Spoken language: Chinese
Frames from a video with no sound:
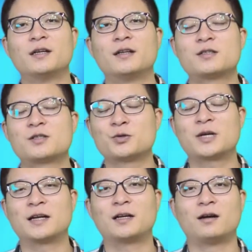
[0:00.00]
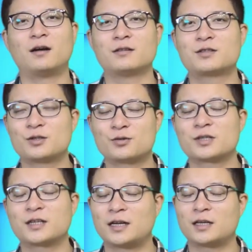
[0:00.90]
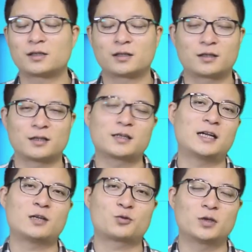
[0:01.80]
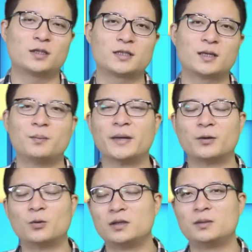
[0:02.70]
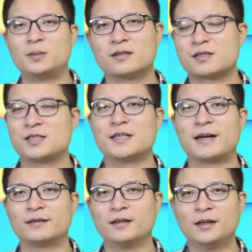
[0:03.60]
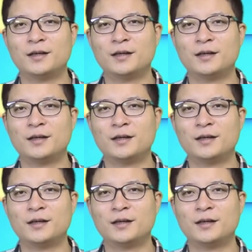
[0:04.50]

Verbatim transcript: 那就看到啊，这就是刚才跟刚才说的这个美国、日是一样的，